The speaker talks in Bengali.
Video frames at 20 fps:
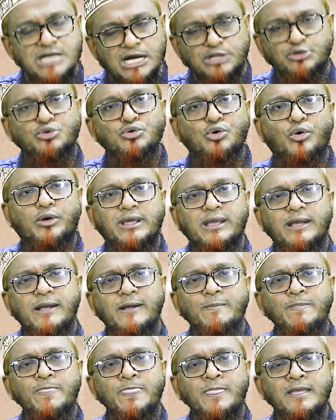জাদু করে
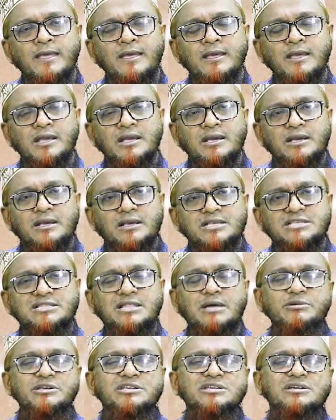
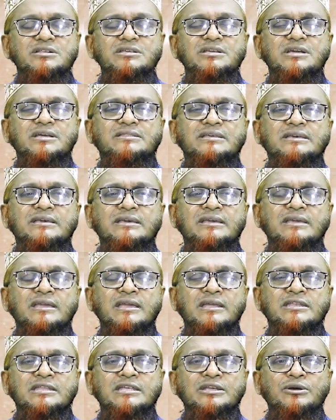ইসলামের শরিয়াতে
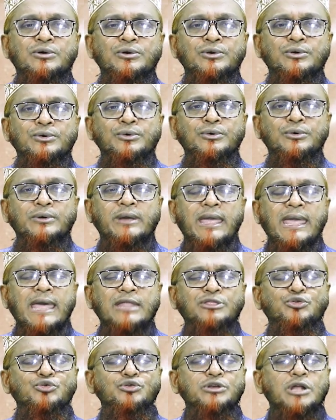এটি হলো
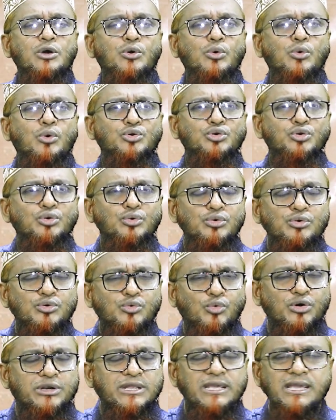এতটা কঠোর
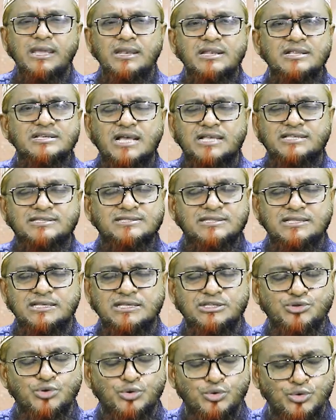কঠিন
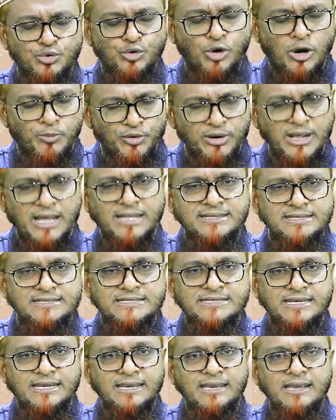শাস্তিযোগ্য অপরাধ
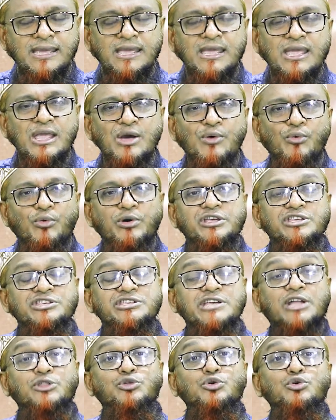যে ওই
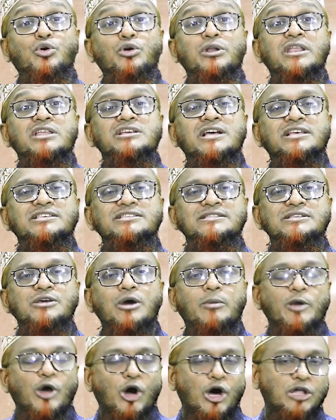জাদুকরের শাস্তি
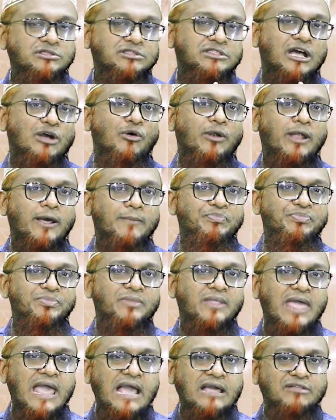হবে হত্যা করা
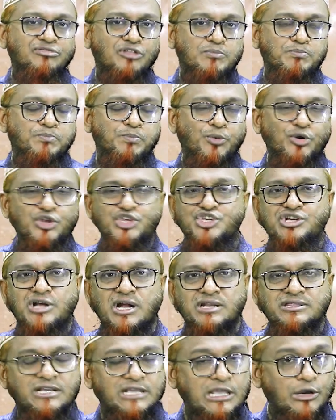একদম
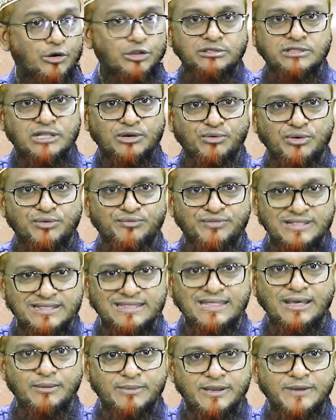পরিষ্কার তাকে হত্যা করে
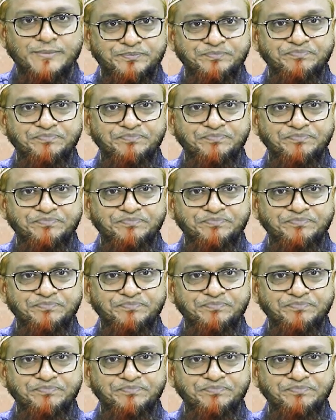ফেলতে হবে